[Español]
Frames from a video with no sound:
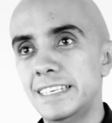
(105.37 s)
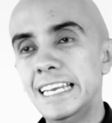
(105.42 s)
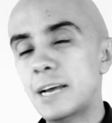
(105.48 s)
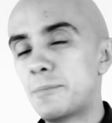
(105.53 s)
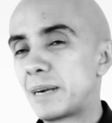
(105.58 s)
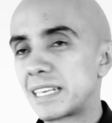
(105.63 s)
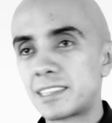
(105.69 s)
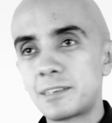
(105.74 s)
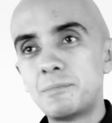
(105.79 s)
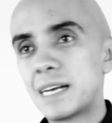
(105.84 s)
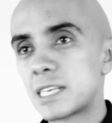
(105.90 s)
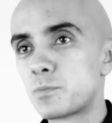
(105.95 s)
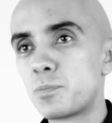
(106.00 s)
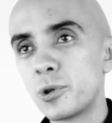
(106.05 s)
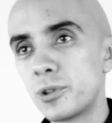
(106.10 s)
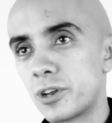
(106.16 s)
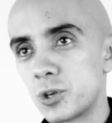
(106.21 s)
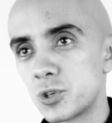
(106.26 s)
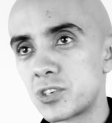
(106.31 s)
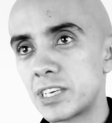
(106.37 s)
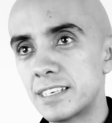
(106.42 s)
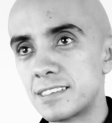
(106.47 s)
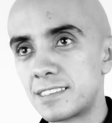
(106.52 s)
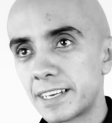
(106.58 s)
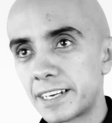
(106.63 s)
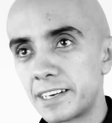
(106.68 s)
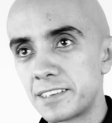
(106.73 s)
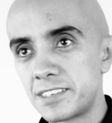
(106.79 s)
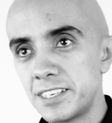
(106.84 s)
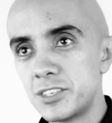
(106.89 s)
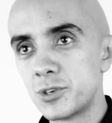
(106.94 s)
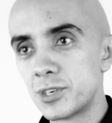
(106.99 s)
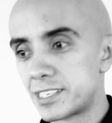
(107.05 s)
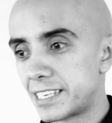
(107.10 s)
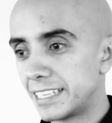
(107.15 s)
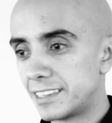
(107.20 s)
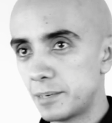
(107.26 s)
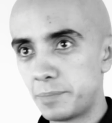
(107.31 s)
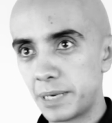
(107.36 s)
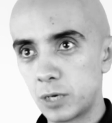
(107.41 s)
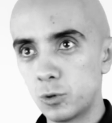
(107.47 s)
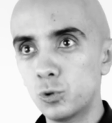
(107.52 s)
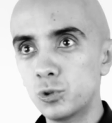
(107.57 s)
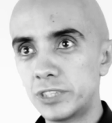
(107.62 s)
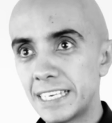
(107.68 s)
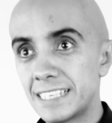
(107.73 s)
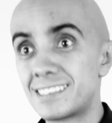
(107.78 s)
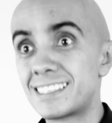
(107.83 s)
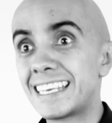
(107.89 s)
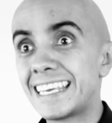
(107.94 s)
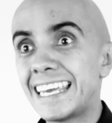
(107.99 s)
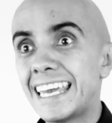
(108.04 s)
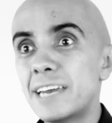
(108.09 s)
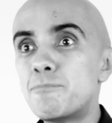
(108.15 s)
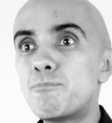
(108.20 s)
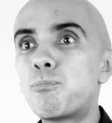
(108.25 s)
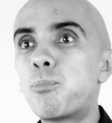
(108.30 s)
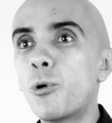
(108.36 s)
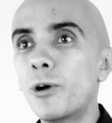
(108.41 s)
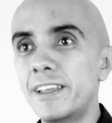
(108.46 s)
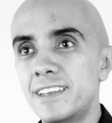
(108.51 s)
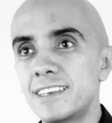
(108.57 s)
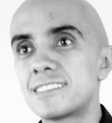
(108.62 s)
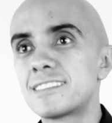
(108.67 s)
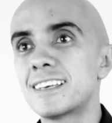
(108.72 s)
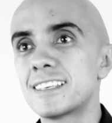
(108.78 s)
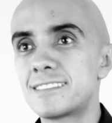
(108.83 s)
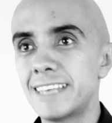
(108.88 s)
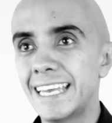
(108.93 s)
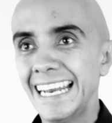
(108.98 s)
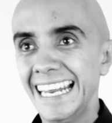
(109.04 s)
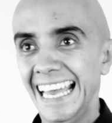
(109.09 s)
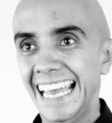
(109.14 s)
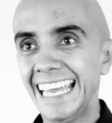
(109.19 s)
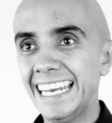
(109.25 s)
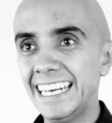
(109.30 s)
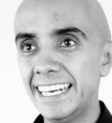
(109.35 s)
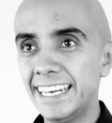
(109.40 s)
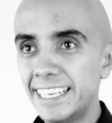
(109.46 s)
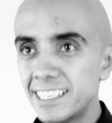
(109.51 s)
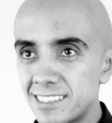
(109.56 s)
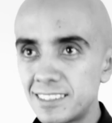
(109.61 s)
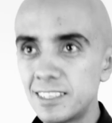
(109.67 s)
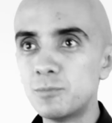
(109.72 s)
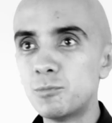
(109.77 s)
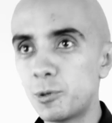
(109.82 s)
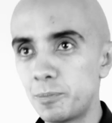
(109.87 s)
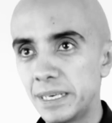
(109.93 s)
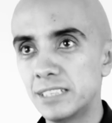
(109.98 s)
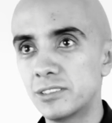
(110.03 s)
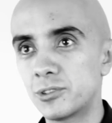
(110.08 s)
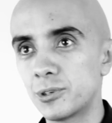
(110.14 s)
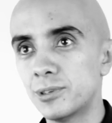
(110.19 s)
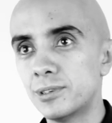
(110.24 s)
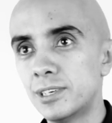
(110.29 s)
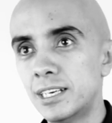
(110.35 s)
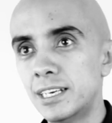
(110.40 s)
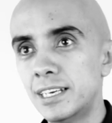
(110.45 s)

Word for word: Y la parte más poderosa de este ejercicio es que te preguntes qué puedes hacer en este momento